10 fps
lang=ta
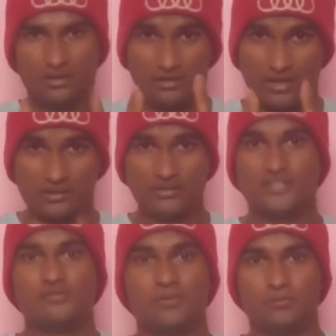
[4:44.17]
நார்த்
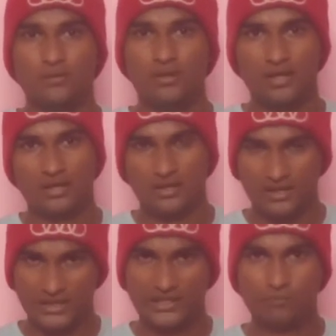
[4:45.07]
இந்தியஸ் பீப்புள் தான்
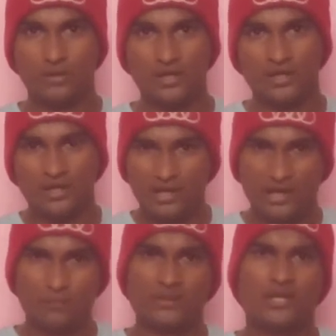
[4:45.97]
கண்டிப்பாக
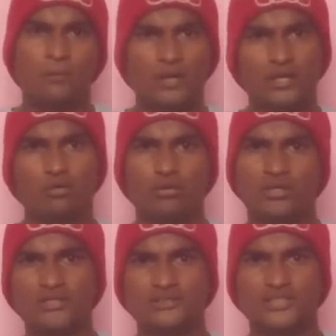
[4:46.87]
நம்ம தமிழ்நாட்டுக்கு கூட
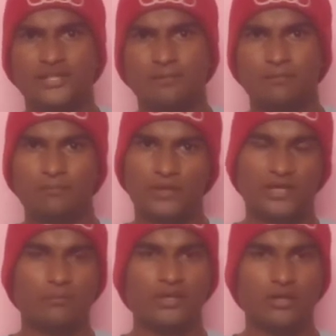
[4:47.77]
இருந்தாலும் சரி பட்
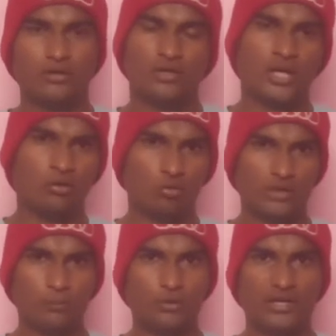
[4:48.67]
அப்படி இருந்தாலும் நான் அவங்க
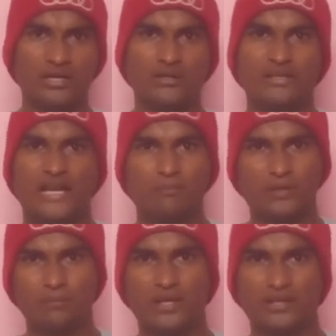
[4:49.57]
நம்பரை நான் ட்ராக்
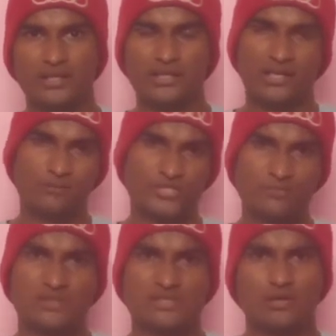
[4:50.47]
பண்ணி பார்த்தேன் எல்லாம்
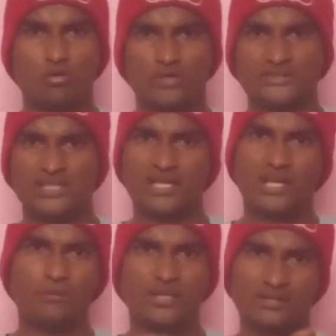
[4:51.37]
ஜிபிஎஸ் எல்லாம் லொக்கேஷன்
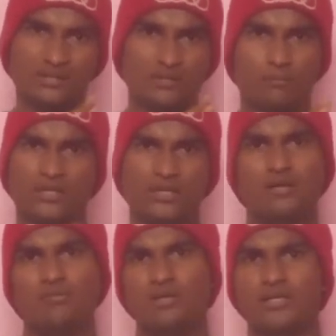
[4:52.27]
எல்லாமே
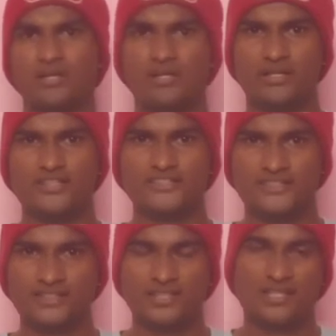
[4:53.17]
பக்காவாக கிளியராக
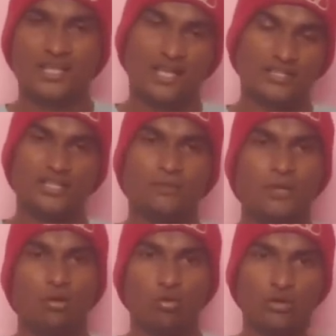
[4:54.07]
இருந்துச்சு அது
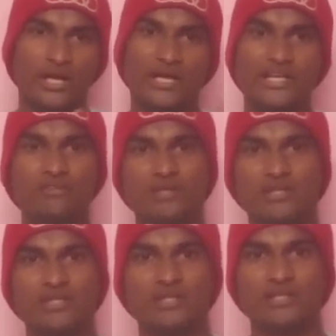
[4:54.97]
இல்லாமல் அவங்களோட ஐடி
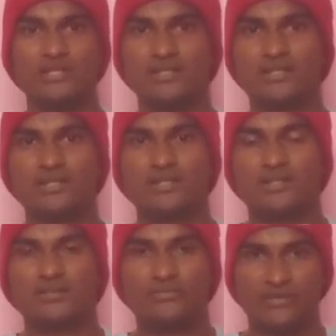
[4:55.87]
வந்து
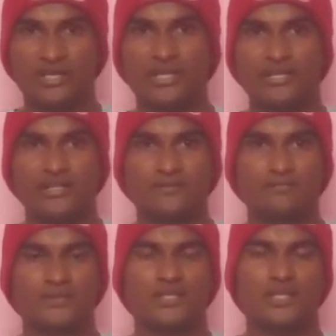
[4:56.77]
ஃபேக் ஐடி
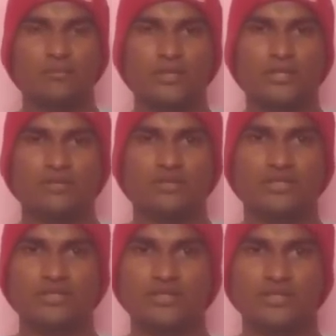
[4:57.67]
எப்படின்னா வந்து